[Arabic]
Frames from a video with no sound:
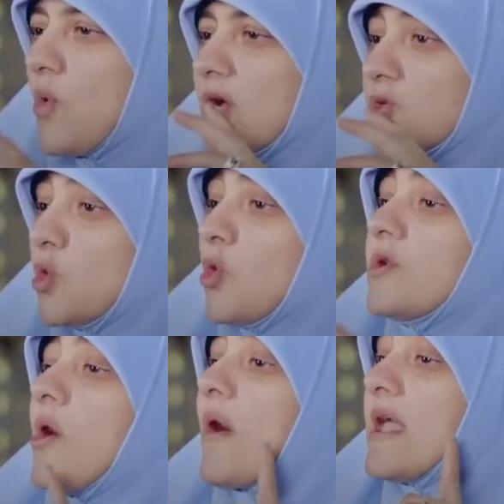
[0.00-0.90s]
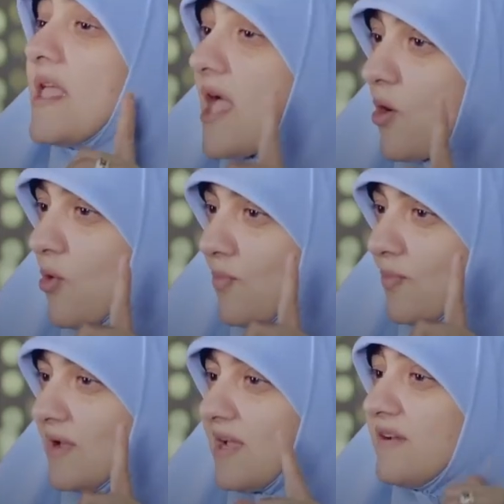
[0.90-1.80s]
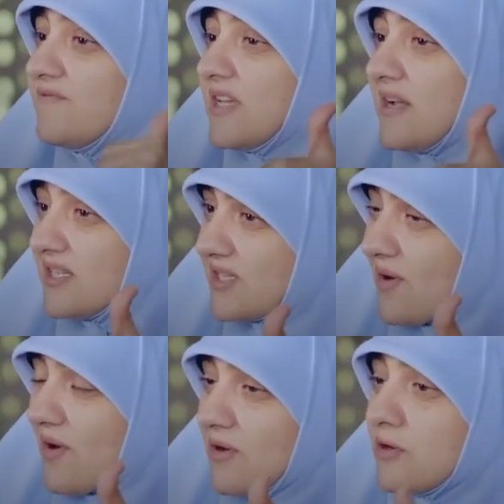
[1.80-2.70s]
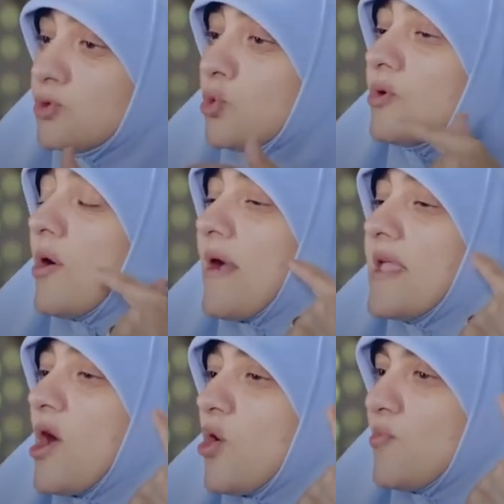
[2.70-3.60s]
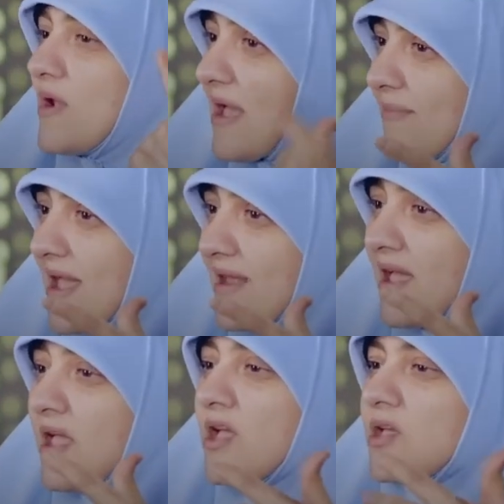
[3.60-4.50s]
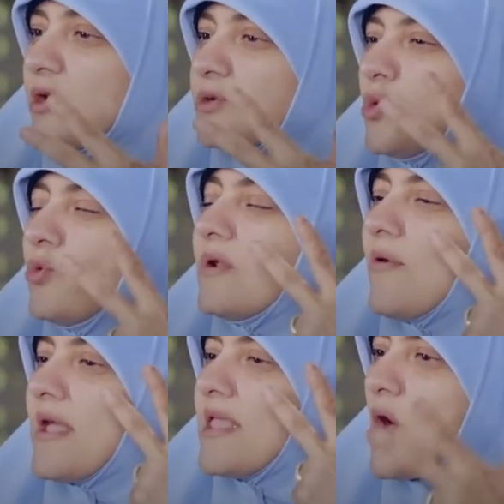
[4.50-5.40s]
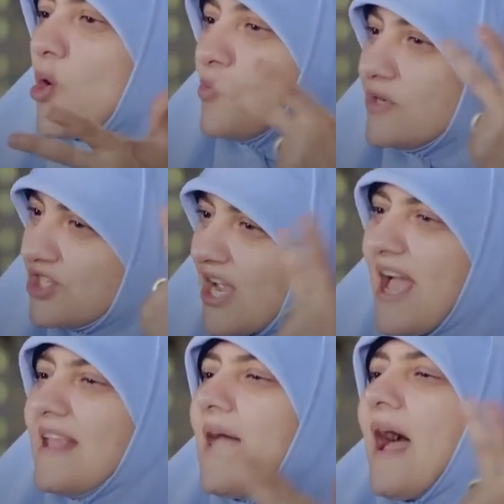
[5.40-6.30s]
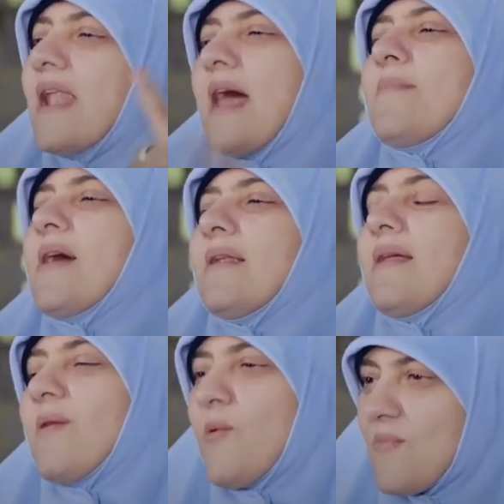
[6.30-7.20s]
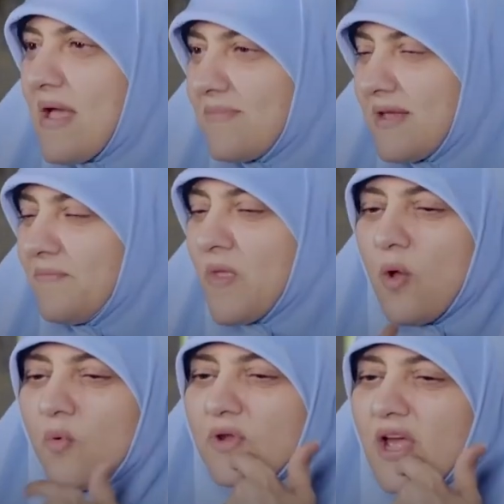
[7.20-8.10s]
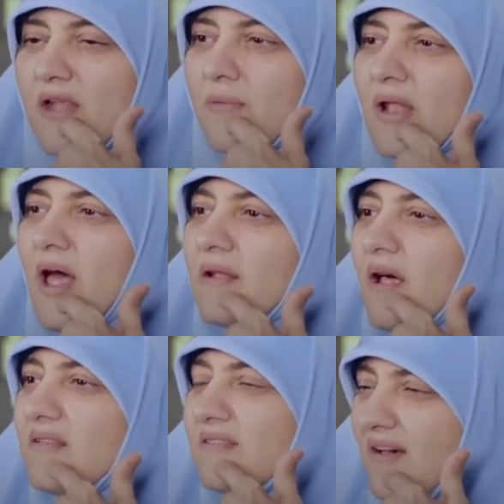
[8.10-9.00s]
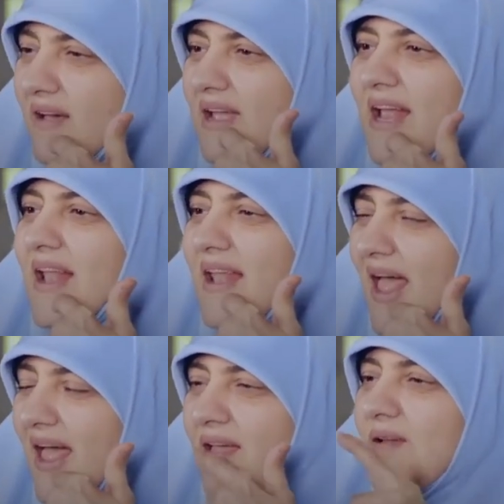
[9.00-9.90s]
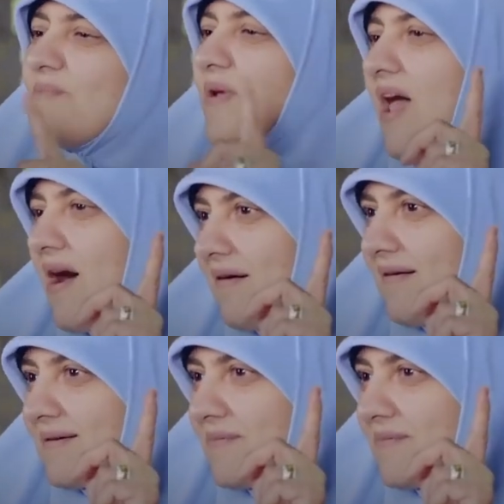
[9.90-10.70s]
ويرزقنا واياكم حفظ الأسرار يرزقنا وإياكم الأمانة يرزقنا وإياكم الشهادة على الأمانة اللهم أمين وإن إحنا لا ننطق إلا بالحق